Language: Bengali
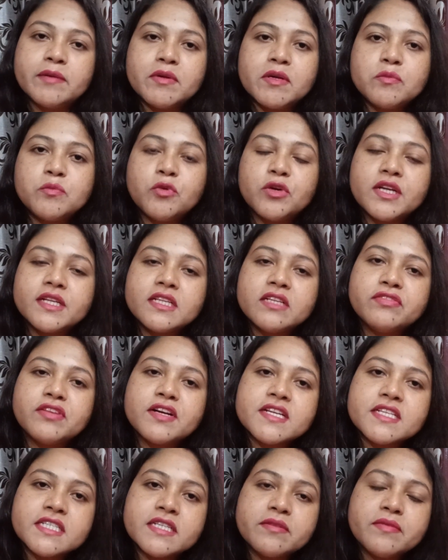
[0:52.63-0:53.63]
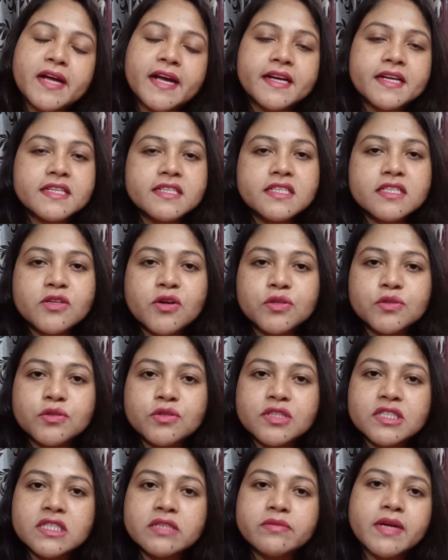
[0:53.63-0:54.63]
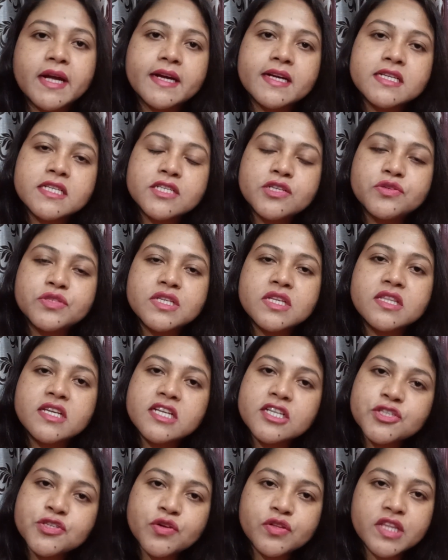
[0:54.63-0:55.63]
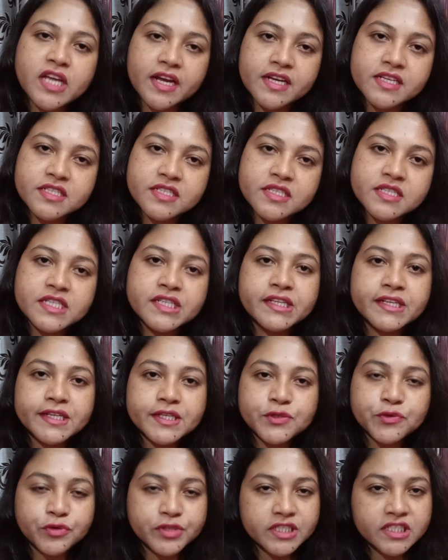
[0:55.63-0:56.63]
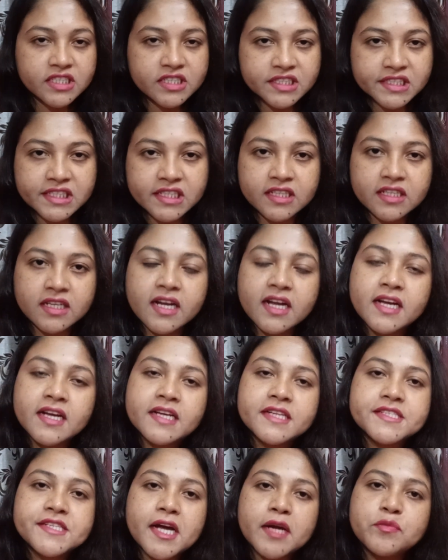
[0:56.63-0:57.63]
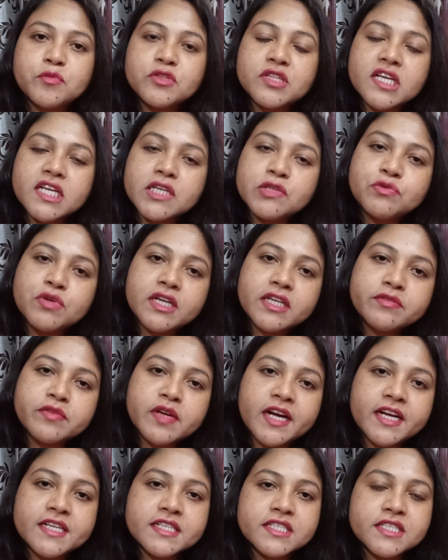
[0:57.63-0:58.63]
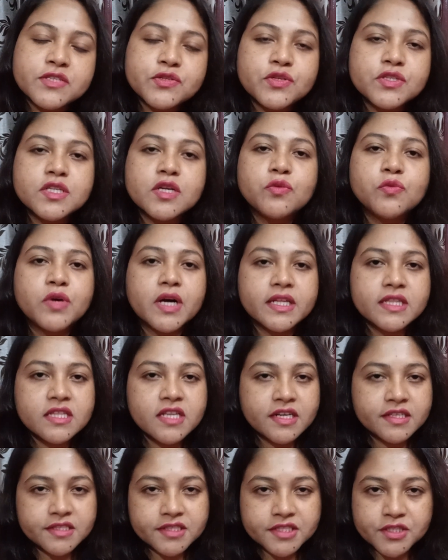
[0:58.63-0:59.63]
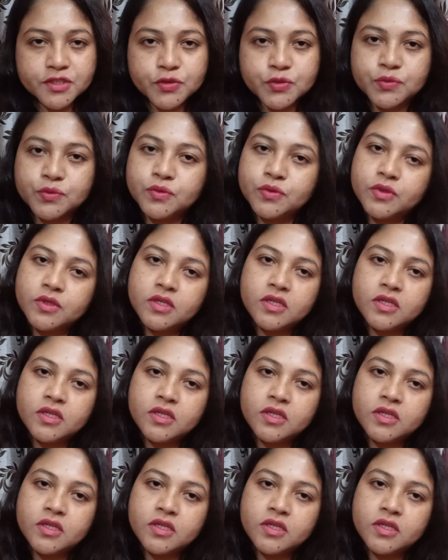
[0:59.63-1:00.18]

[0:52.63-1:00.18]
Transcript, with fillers: এবার বলে দিই ফার্স্টে ভ্যাকেন্সি কত রয়েছে ভ্যাকেন্সি রয়েছে তিনশো তেইশ থ্রি টোয়েন্টি থ্রি যার মধ্যে ইউআরএ ভ্যাকেন্সি রয়েছে ওয়ান থার্টি টু